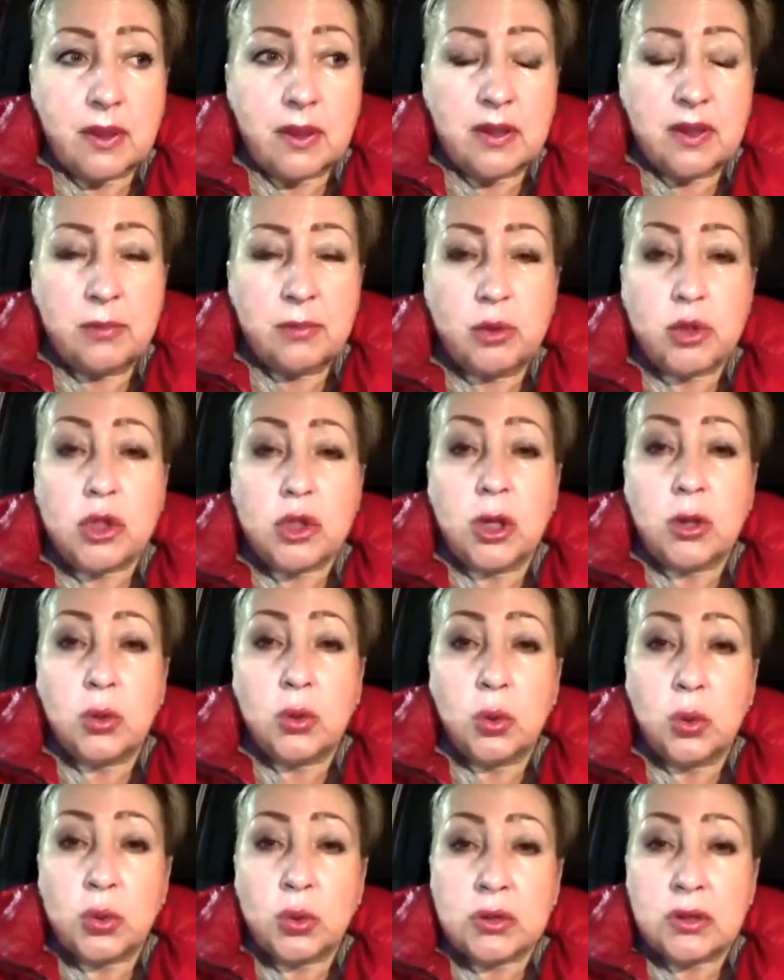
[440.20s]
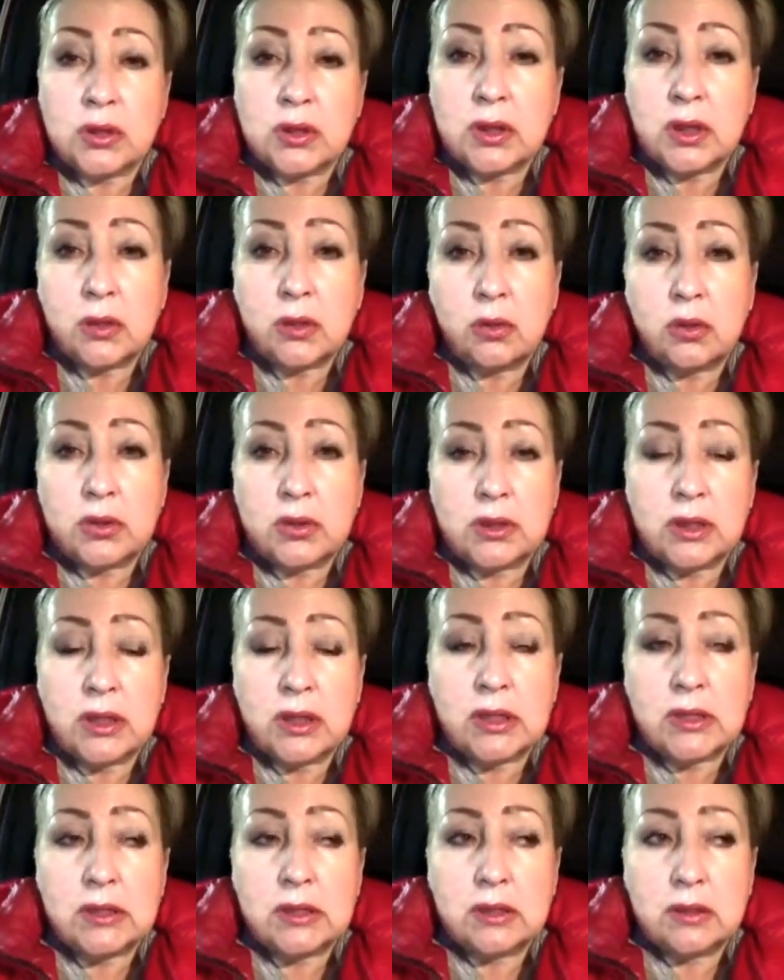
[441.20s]
Немножко грустный такой,
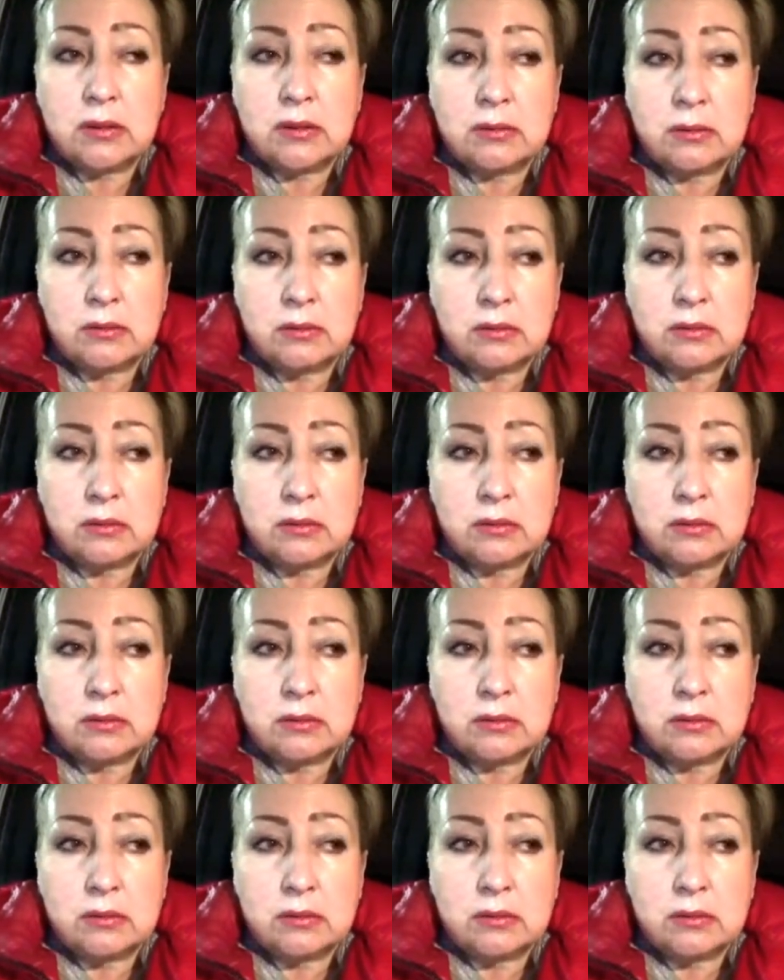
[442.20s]
знаете.